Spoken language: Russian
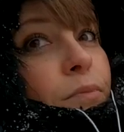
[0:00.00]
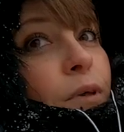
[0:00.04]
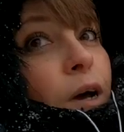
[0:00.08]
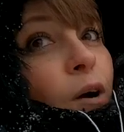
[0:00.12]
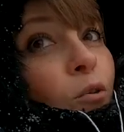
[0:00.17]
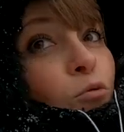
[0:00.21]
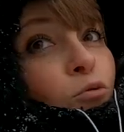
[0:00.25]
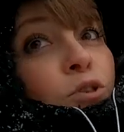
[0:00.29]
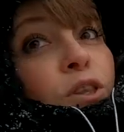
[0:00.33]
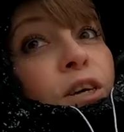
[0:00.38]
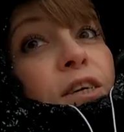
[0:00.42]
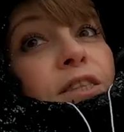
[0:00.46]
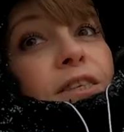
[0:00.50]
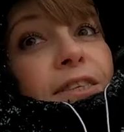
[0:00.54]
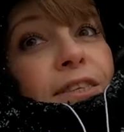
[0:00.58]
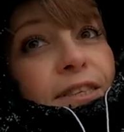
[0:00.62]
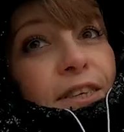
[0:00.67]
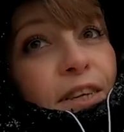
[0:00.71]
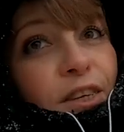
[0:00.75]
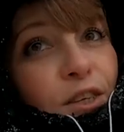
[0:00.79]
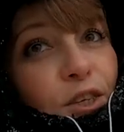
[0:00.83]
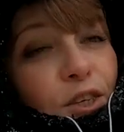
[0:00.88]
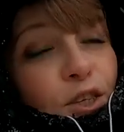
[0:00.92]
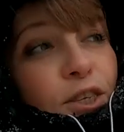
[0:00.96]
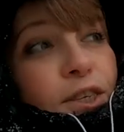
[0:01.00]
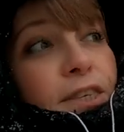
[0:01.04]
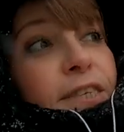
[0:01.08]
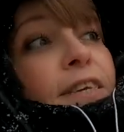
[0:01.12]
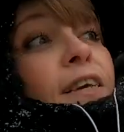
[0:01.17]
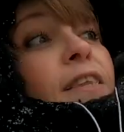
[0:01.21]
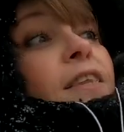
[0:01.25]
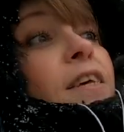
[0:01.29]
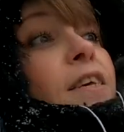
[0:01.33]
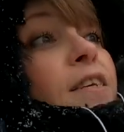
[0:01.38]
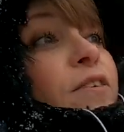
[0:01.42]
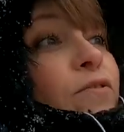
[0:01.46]
А куда ты денешься?
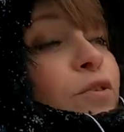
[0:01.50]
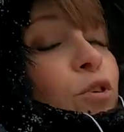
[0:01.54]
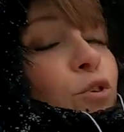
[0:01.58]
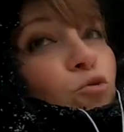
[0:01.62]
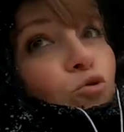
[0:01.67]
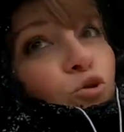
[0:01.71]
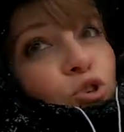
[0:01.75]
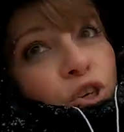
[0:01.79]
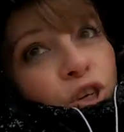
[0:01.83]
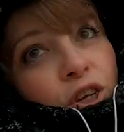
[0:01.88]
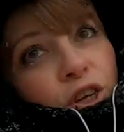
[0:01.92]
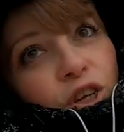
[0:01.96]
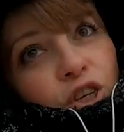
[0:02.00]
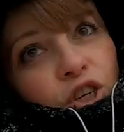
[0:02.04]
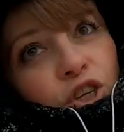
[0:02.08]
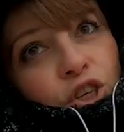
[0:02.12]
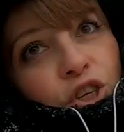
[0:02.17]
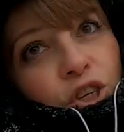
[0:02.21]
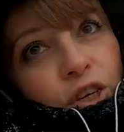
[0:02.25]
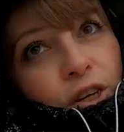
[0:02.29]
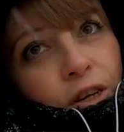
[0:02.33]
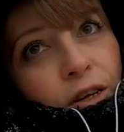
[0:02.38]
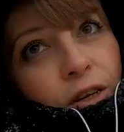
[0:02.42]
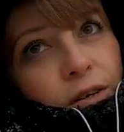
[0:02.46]
За нас все уже решили.